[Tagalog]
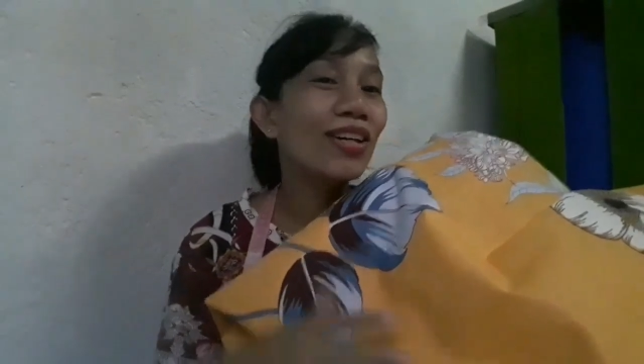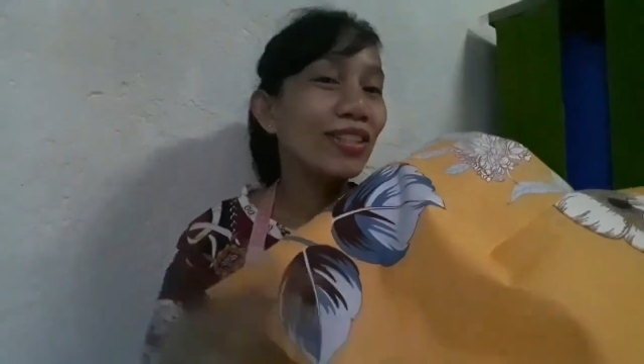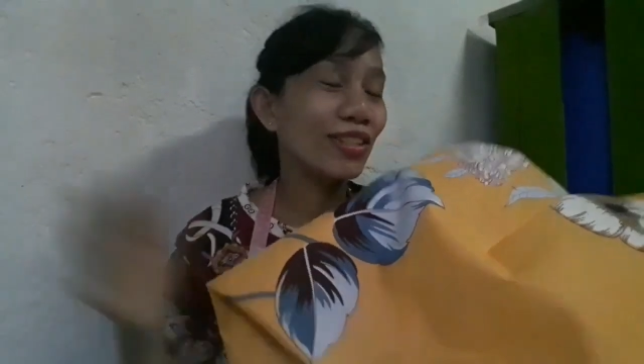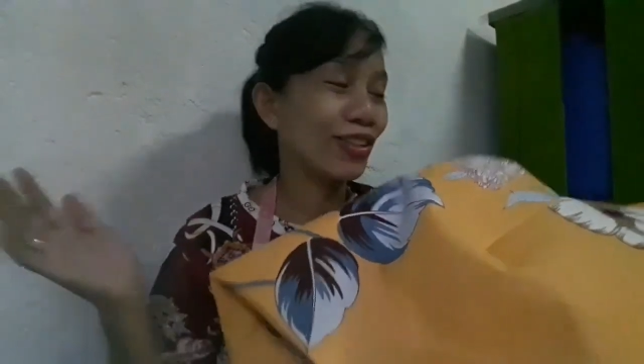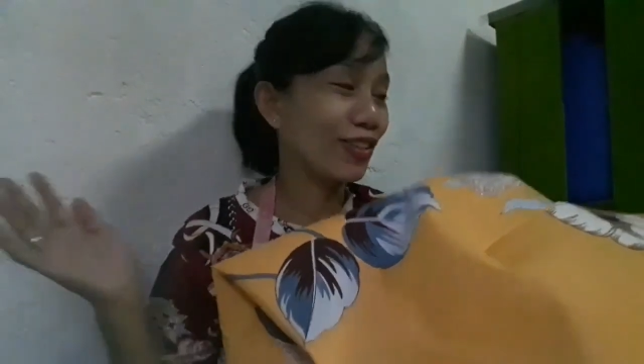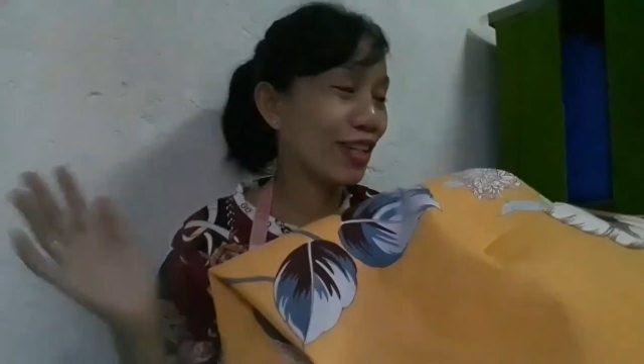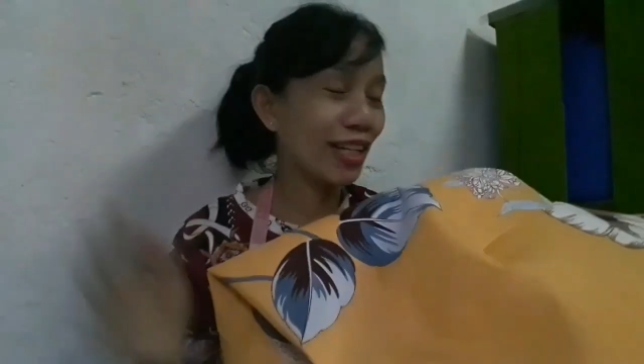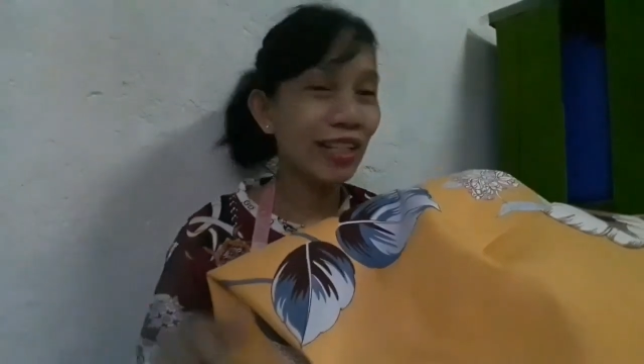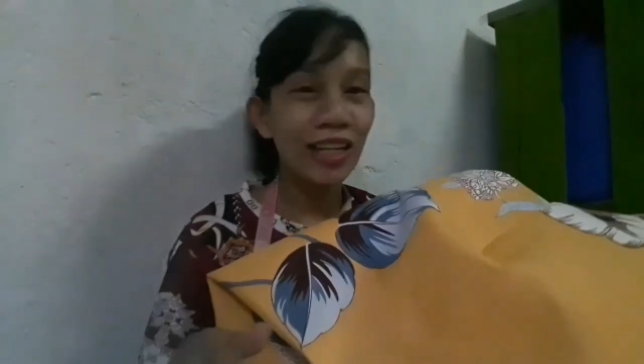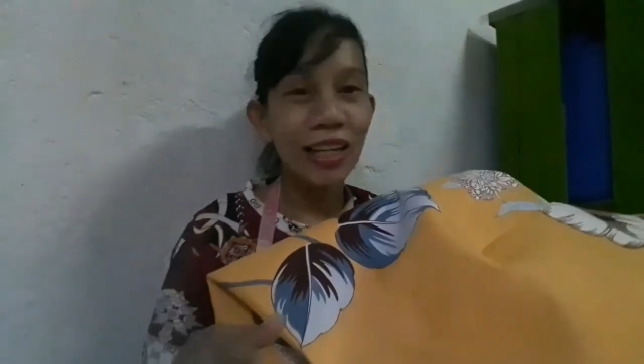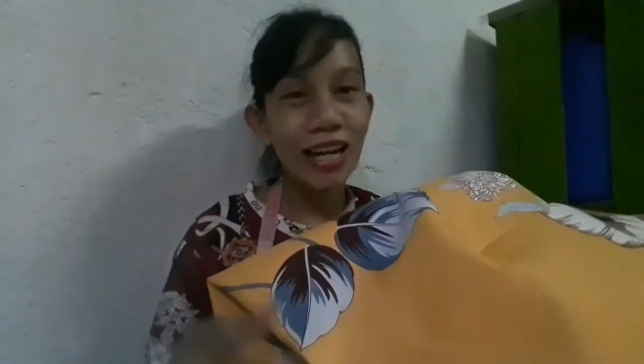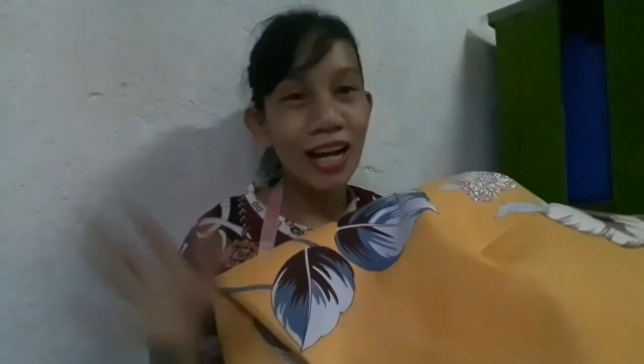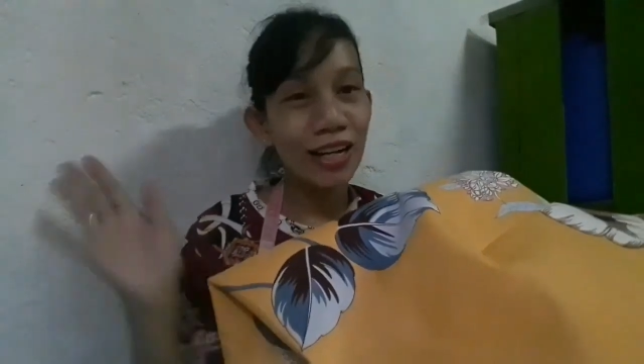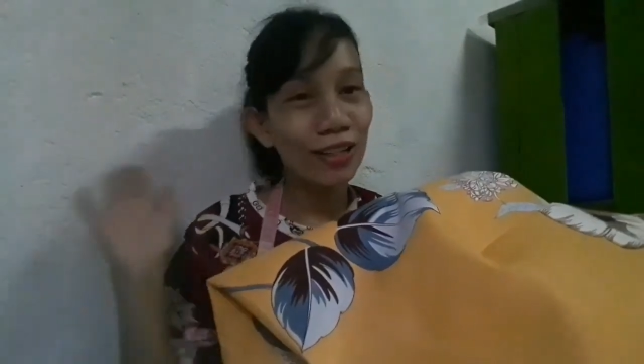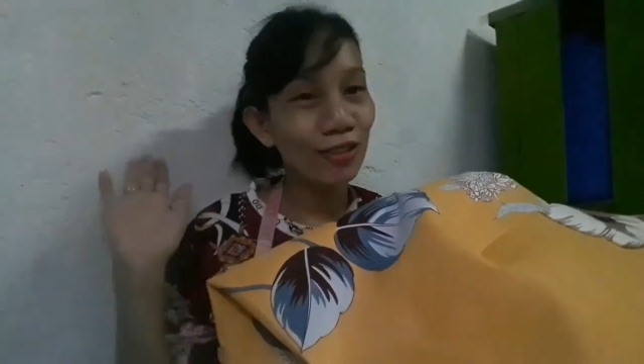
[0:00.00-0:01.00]
so, ayan,
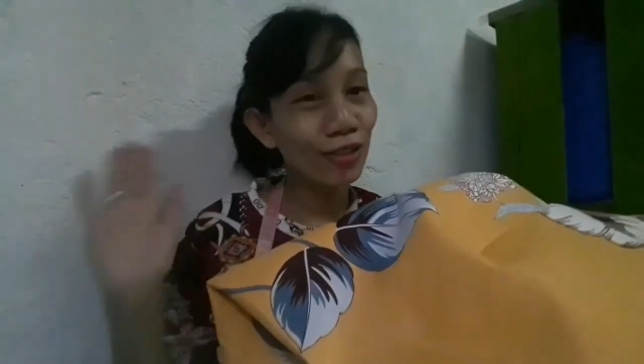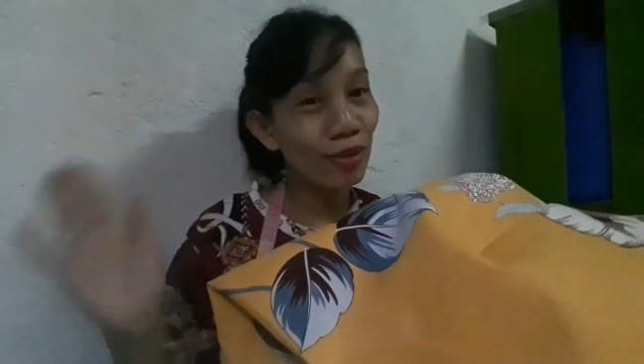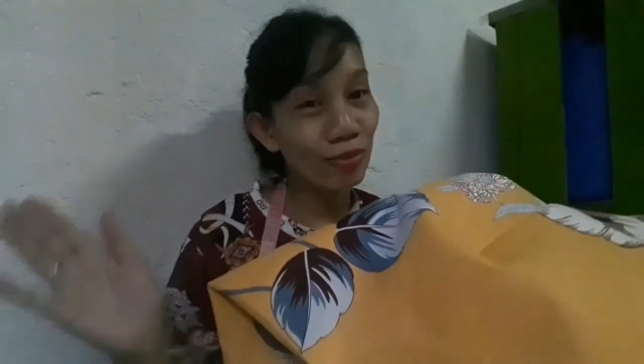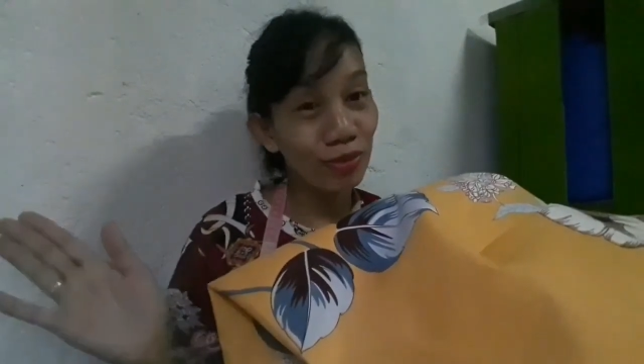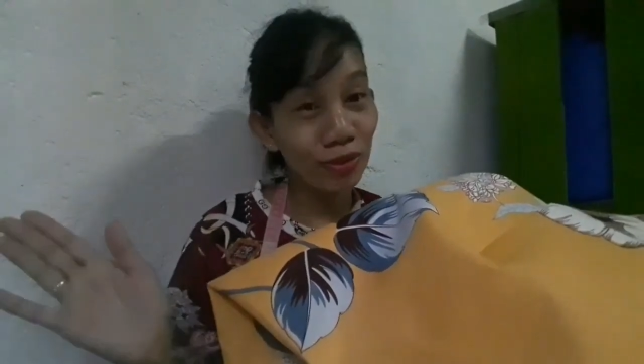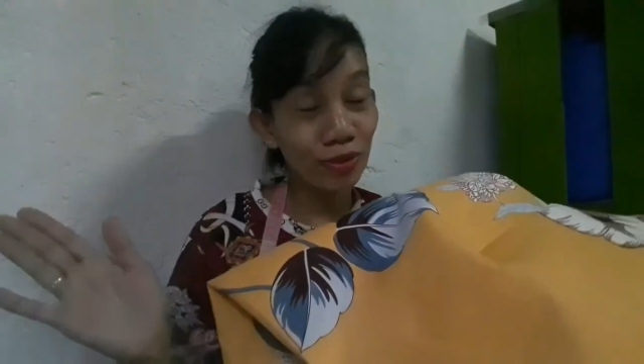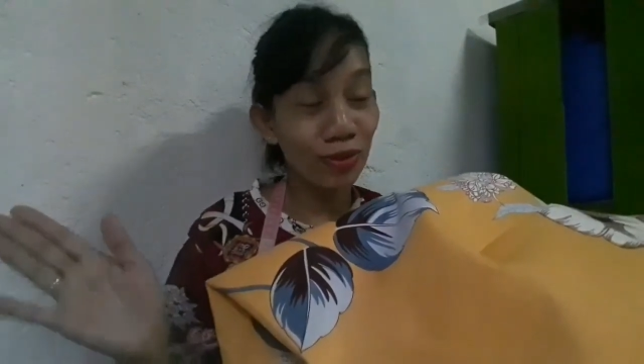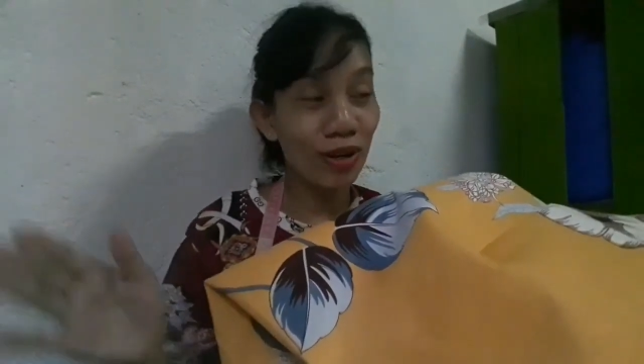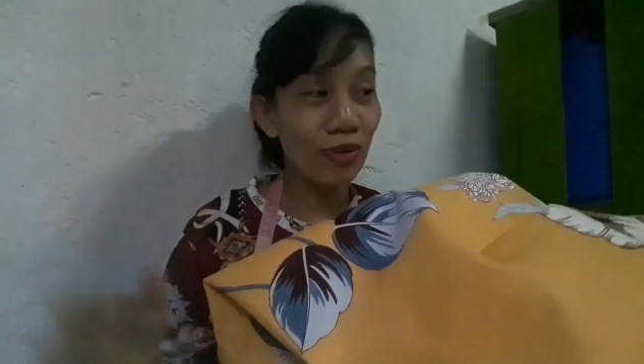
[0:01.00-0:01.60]
kailangan ko na po itong